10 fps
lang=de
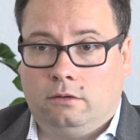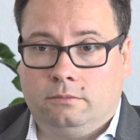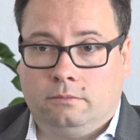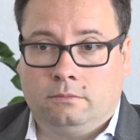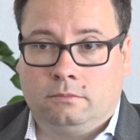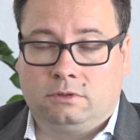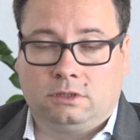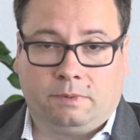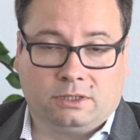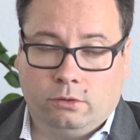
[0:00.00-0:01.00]
Ähm,
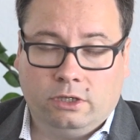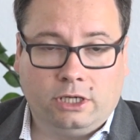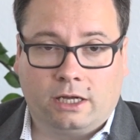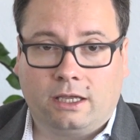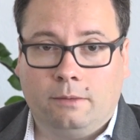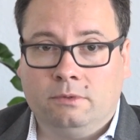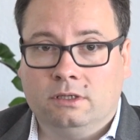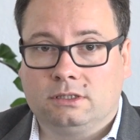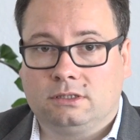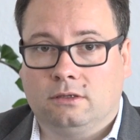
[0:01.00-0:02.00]
das persönliche
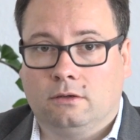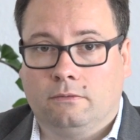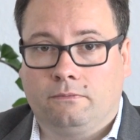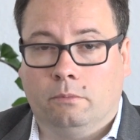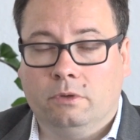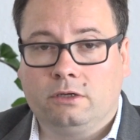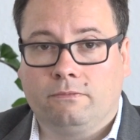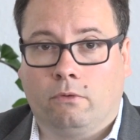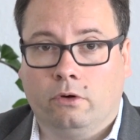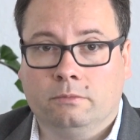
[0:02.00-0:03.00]
Ergebnis äh, für mich
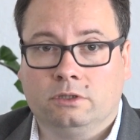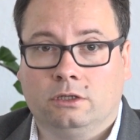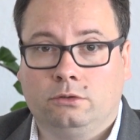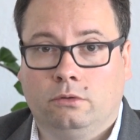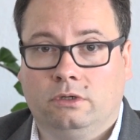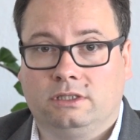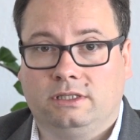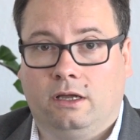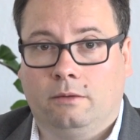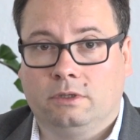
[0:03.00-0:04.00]
freut mich natürlich
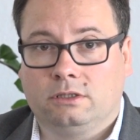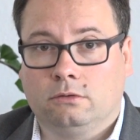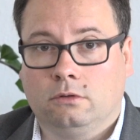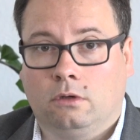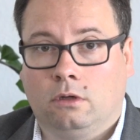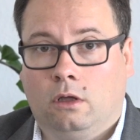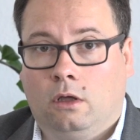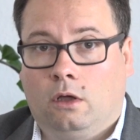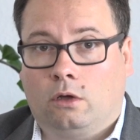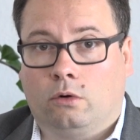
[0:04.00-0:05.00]
sehr, mit so einer
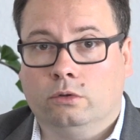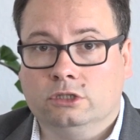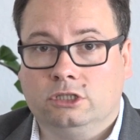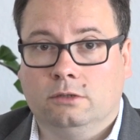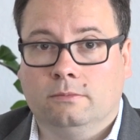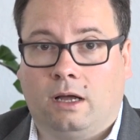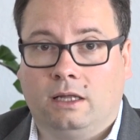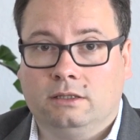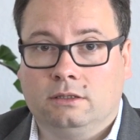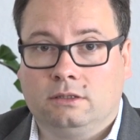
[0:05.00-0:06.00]
großen
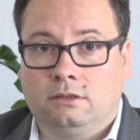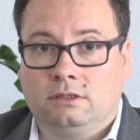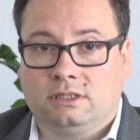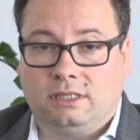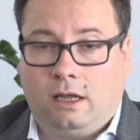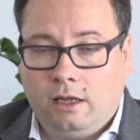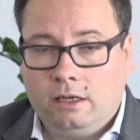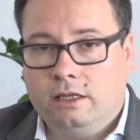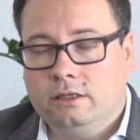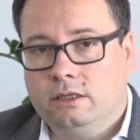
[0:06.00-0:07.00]
Stimmenanzahl
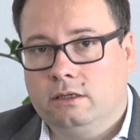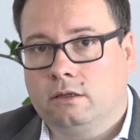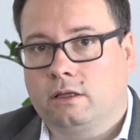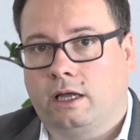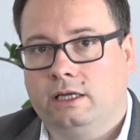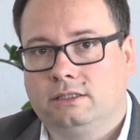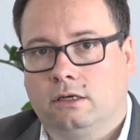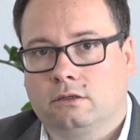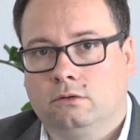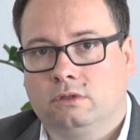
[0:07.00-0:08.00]
Zahl in den
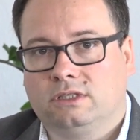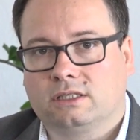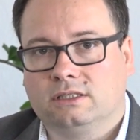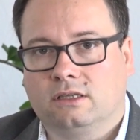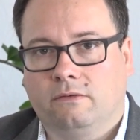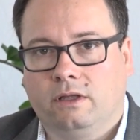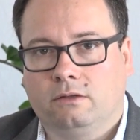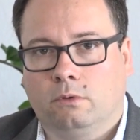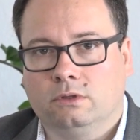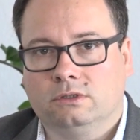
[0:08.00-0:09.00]
Kreistag Nordsachsen
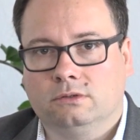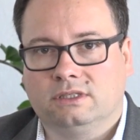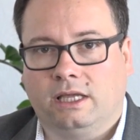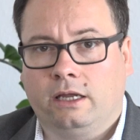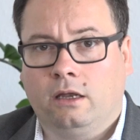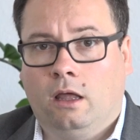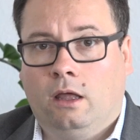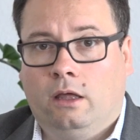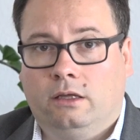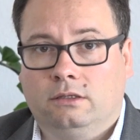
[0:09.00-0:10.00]
gewählt worden zu sein.
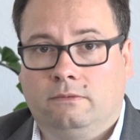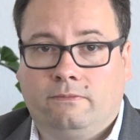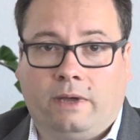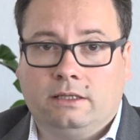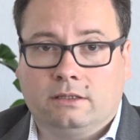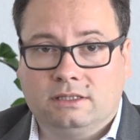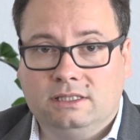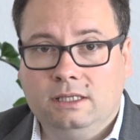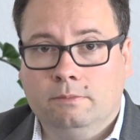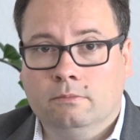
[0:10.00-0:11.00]
Äh, weitere
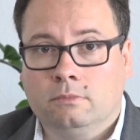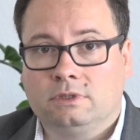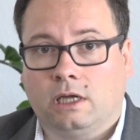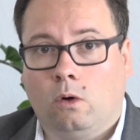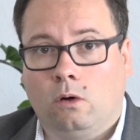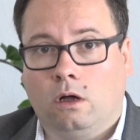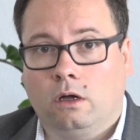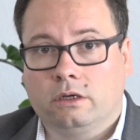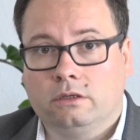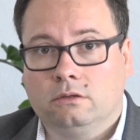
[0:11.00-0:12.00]
sieben
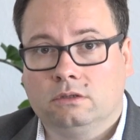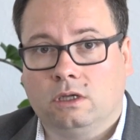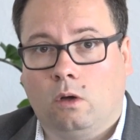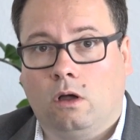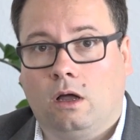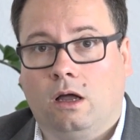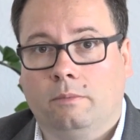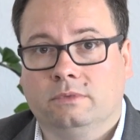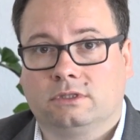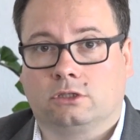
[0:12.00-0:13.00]
Taurerinnen und Taurer
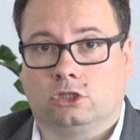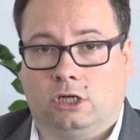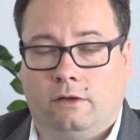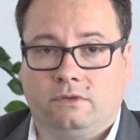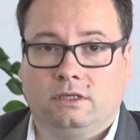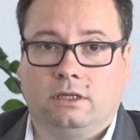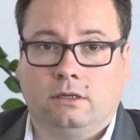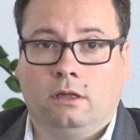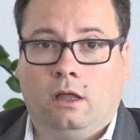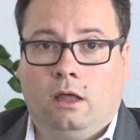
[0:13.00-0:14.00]
haben es geschafft, in
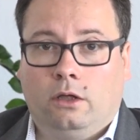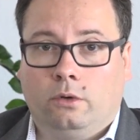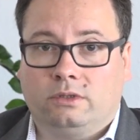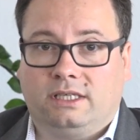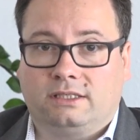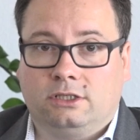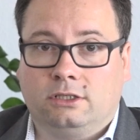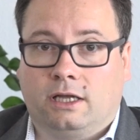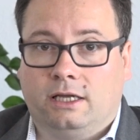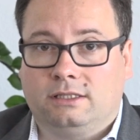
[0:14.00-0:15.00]
den
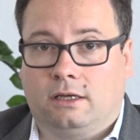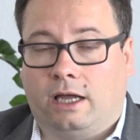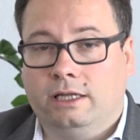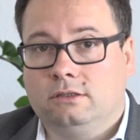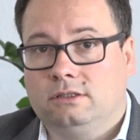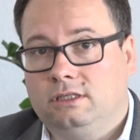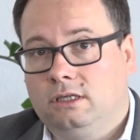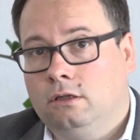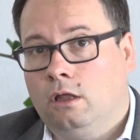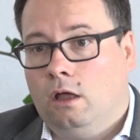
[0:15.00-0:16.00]
nordsächsischen Kreistag
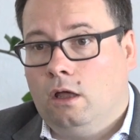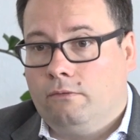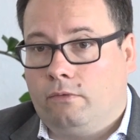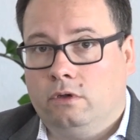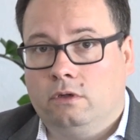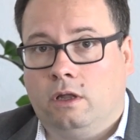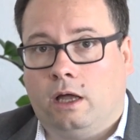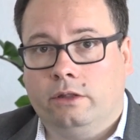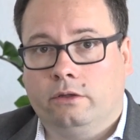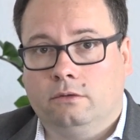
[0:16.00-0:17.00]
einzuziehen. Von
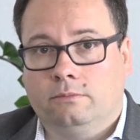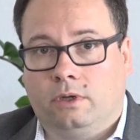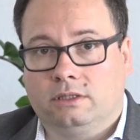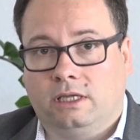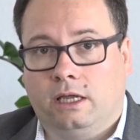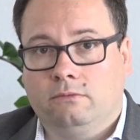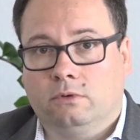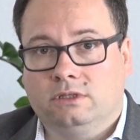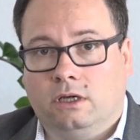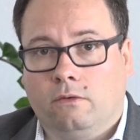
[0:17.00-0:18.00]
anderen Parteien
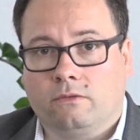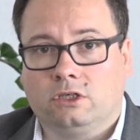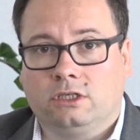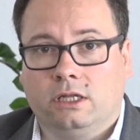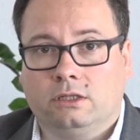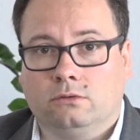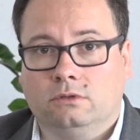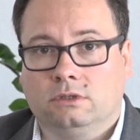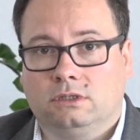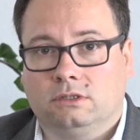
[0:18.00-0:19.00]
wurden sie aufgestellt
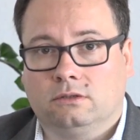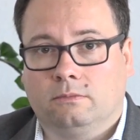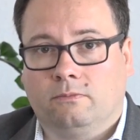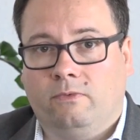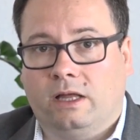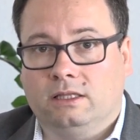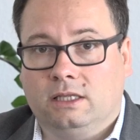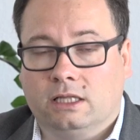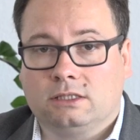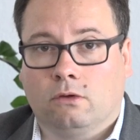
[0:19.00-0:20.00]
und ähm, werden
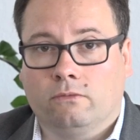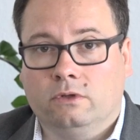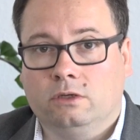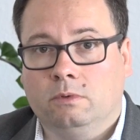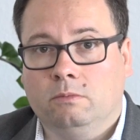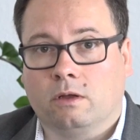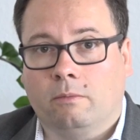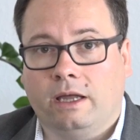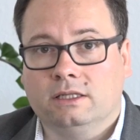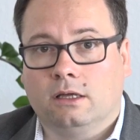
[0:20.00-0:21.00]
jetzt hoffentlich mit mir
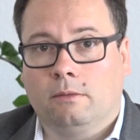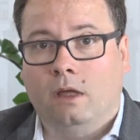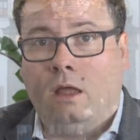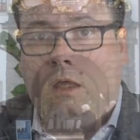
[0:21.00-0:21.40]
gemeinsam